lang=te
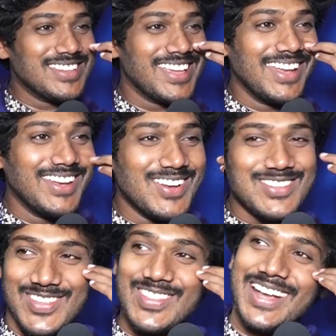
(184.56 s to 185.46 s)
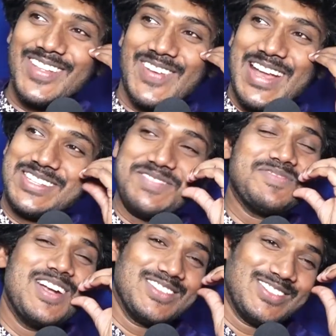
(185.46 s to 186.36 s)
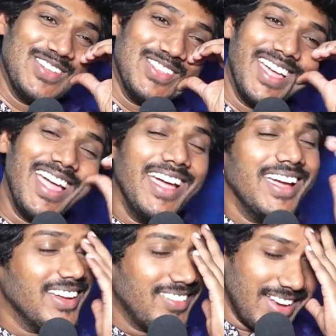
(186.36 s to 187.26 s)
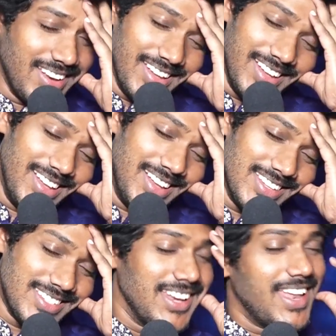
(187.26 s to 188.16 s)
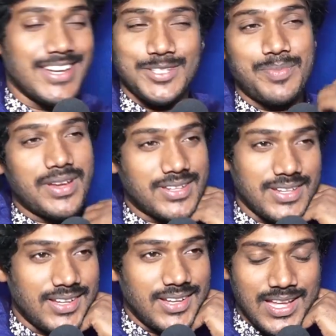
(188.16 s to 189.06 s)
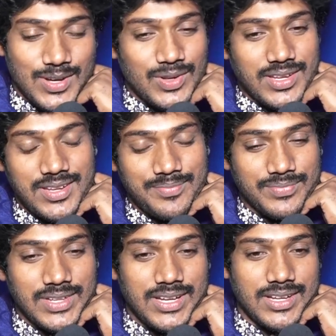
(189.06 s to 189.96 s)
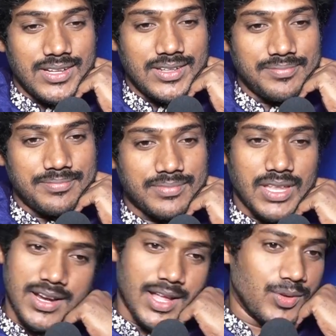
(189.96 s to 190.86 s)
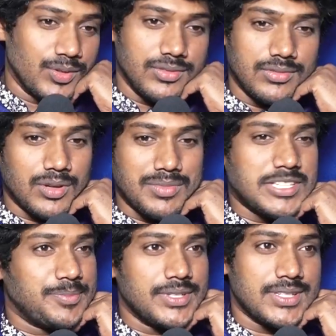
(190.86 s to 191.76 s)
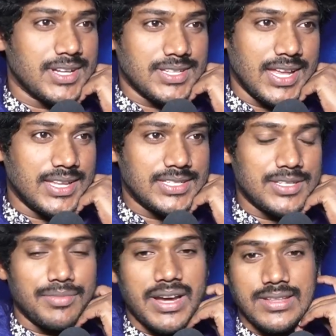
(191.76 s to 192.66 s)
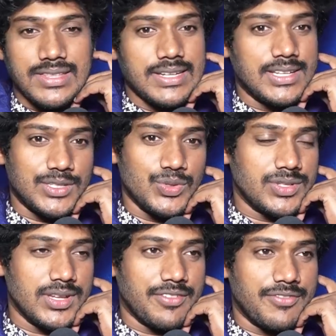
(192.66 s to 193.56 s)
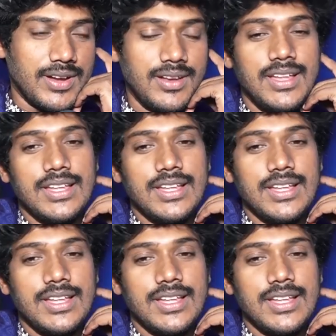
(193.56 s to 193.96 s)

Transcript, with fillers: మధ్య ఏం నడుస్తుంది అంటే ఫ్రెండ్షిప్ నడుస్తుంది ఈవెన్ స్టిల్ ఐ రెస్పెక్ట్ ఆరోహి uh, తను నాకు ఒక మంచి పర్సన్గా చాలా ఇష్టం బయట త్రీ ఇయర్స్ నుంచి నాకు ఫ్రెండ్